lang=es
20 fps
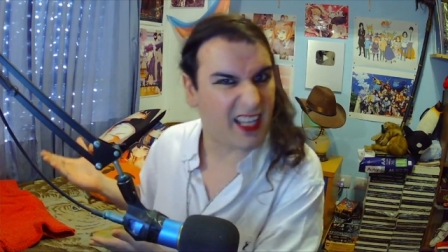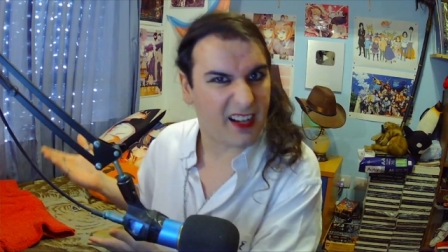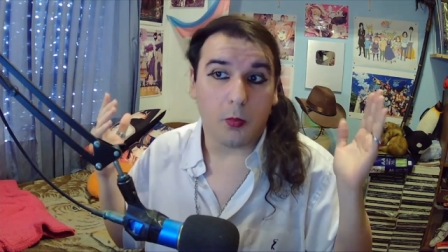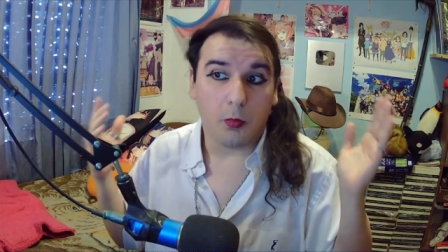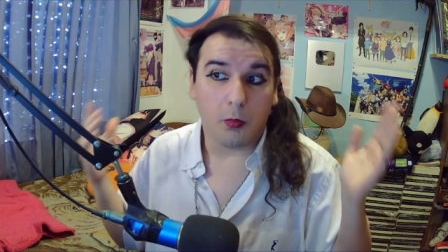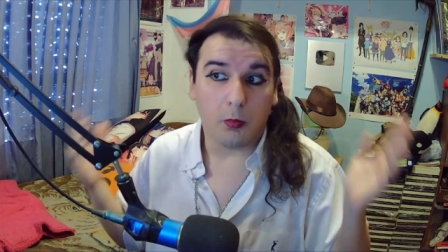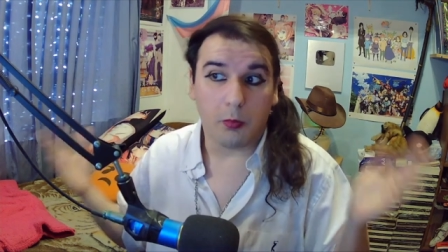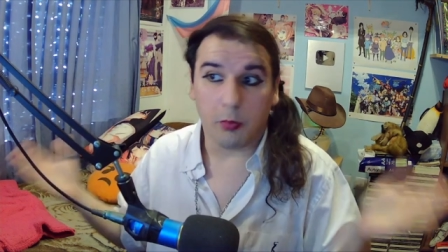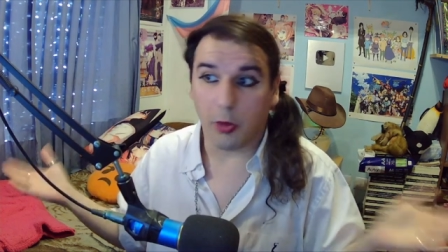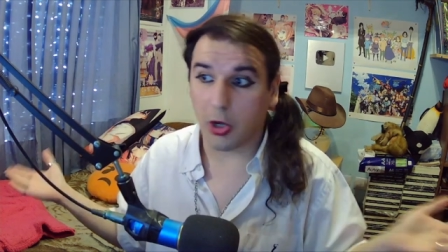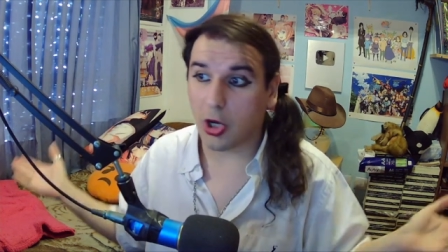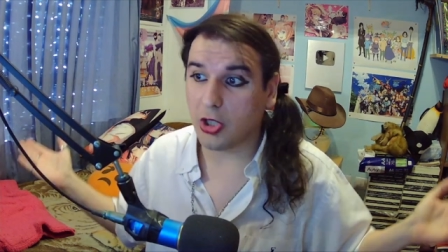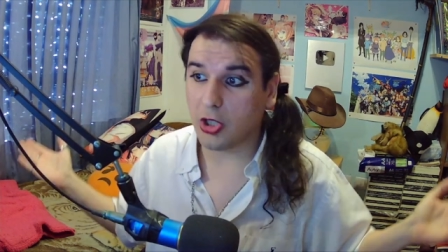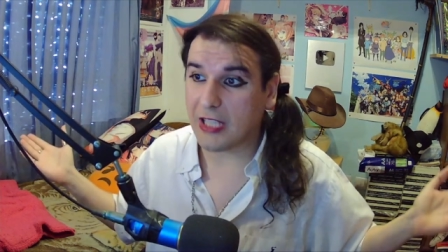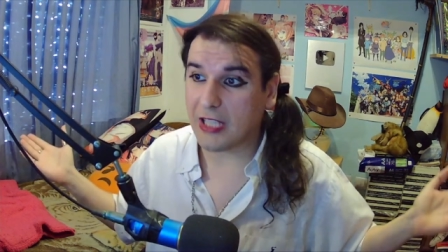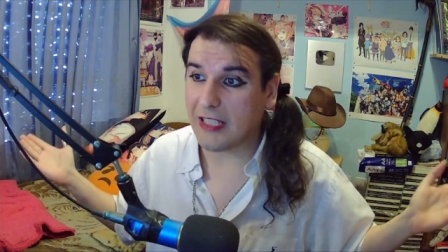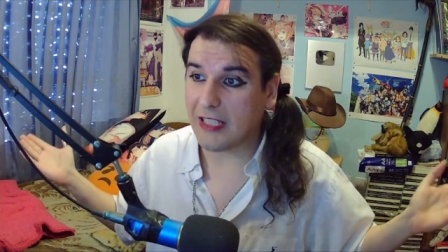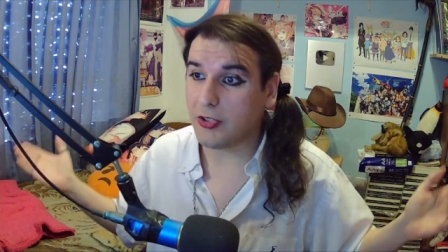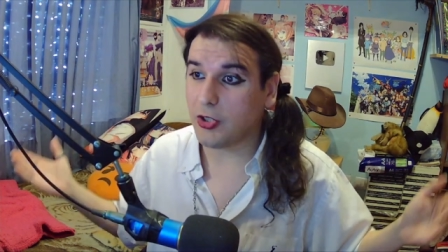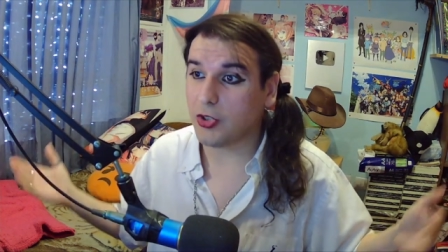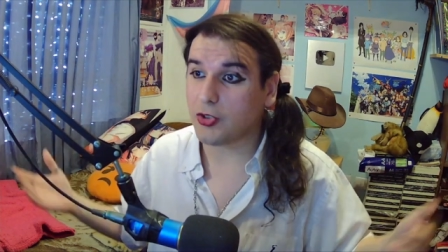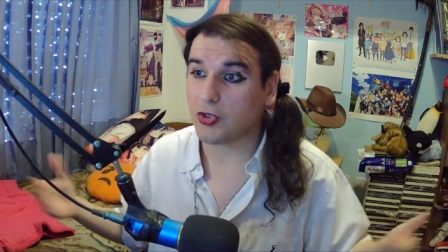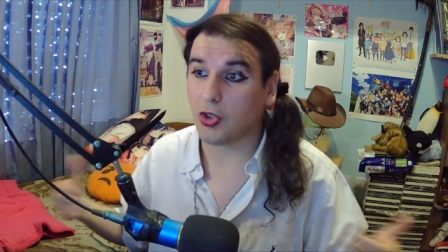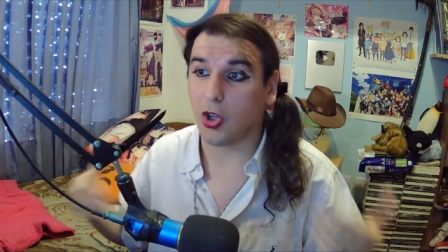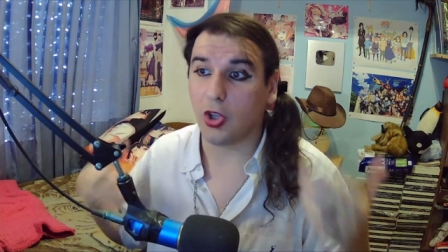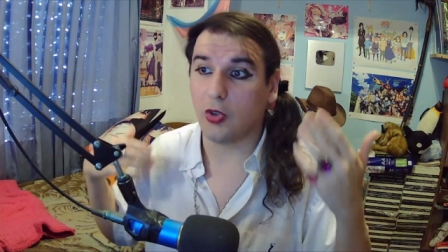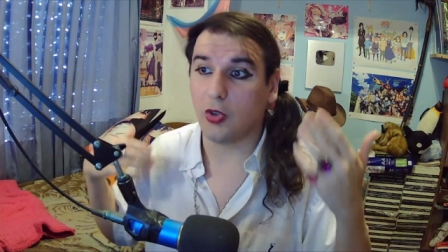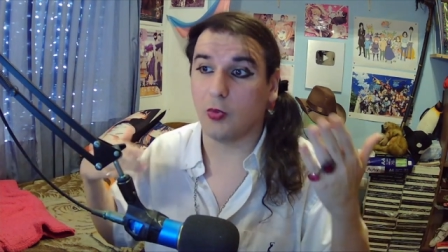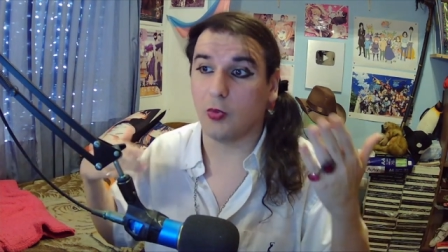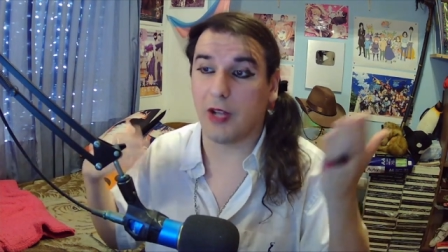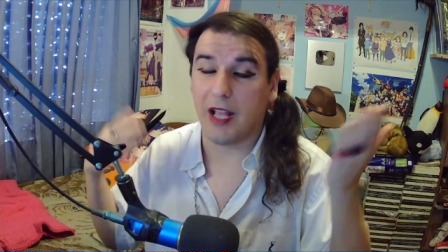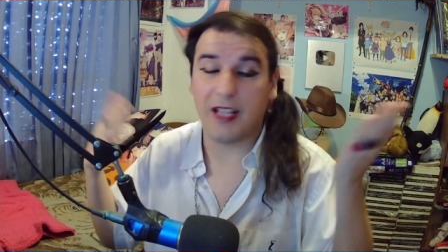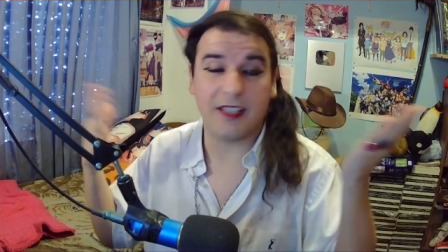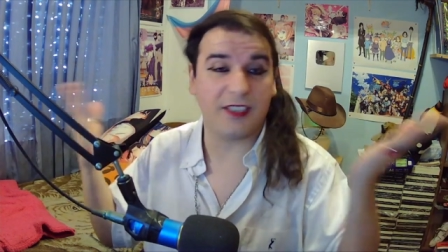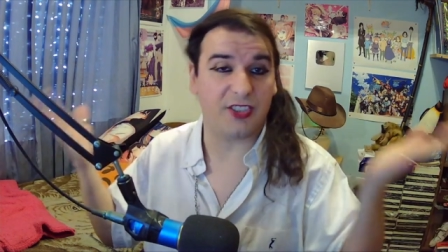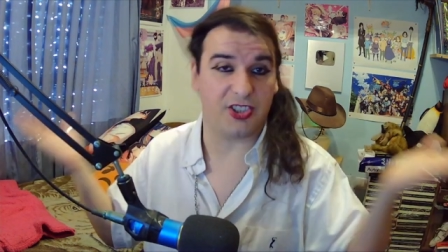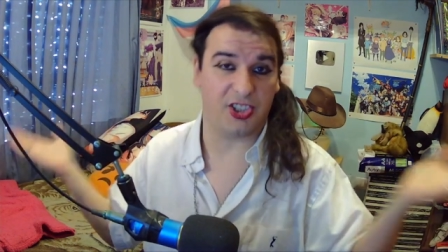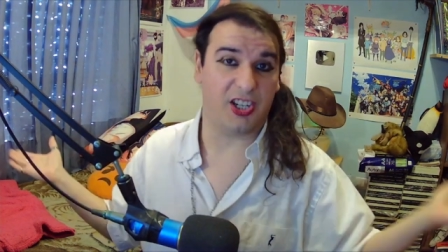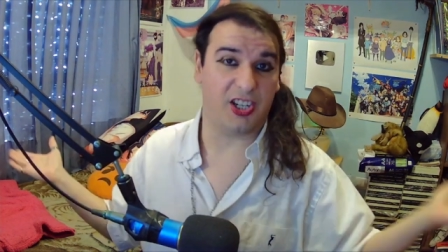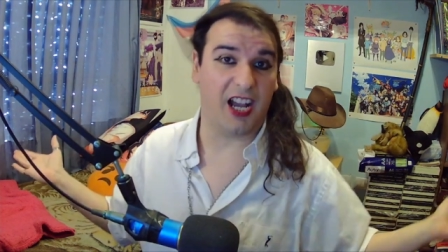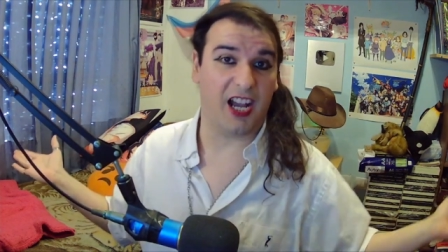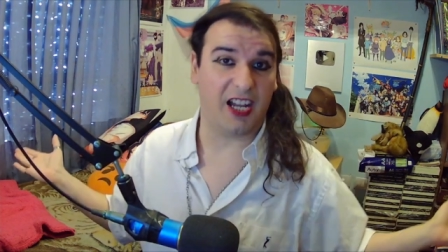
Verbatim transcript: por lo tanto soy una chica.